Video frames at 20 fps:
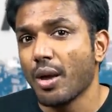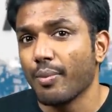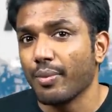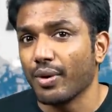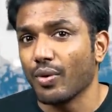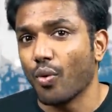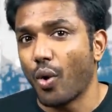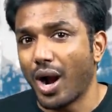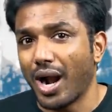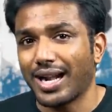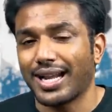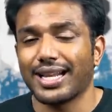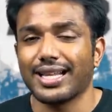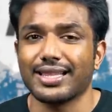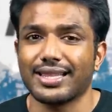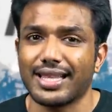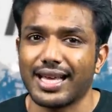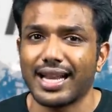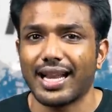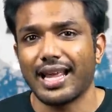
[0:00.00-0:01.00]
మీ వాటర్
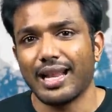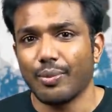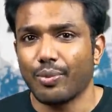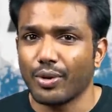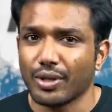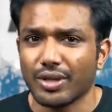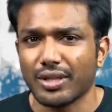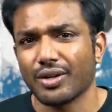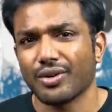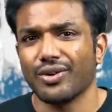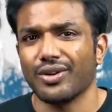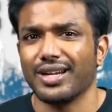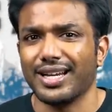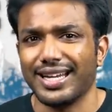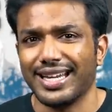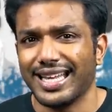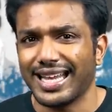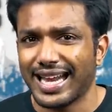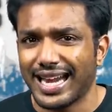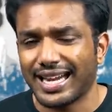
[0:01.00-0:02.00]
అంతా అలా వెళ్ళిపోతుంది అనుకోండి
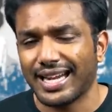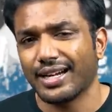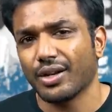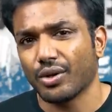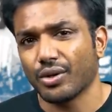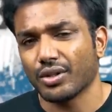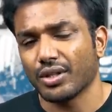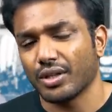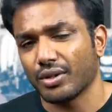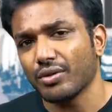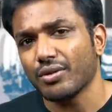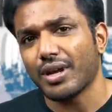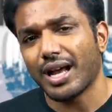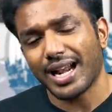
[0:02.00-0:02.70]
డిహైడ్రేట్ అవుతారు